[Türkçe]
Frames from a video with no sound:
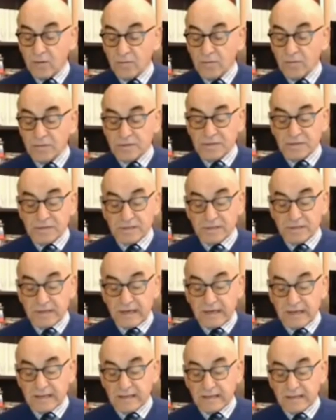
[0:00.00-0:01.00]
13 kişinin
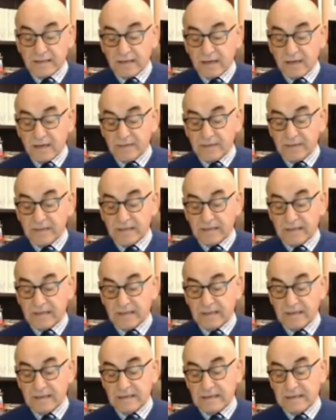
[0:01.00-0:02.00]
hayatını
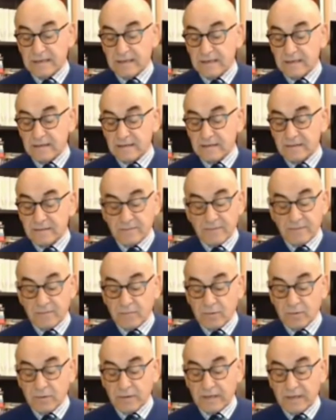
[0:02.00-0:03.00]
kaybetti. Ve
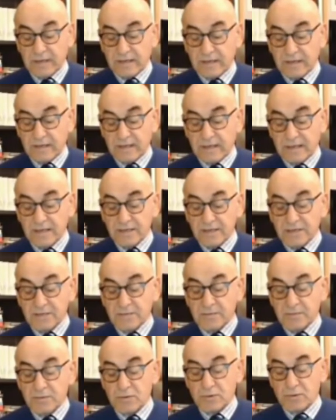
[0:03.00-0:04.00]
bununla ilgili
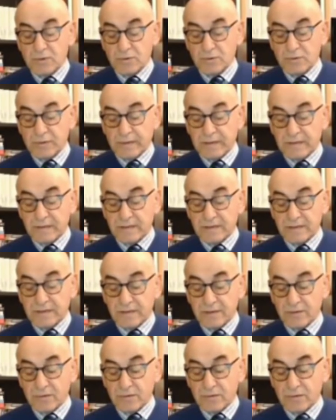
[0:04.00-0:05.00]
hiçbir üzüntü belirtisi
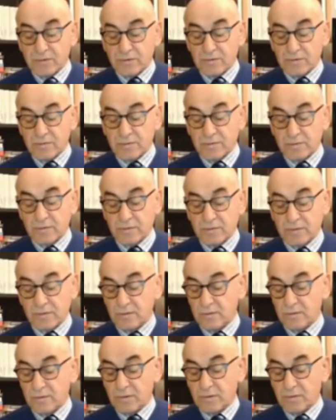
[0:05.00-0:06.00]
de
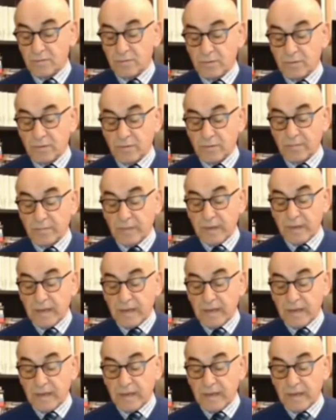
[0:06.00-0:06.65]
görünmüyor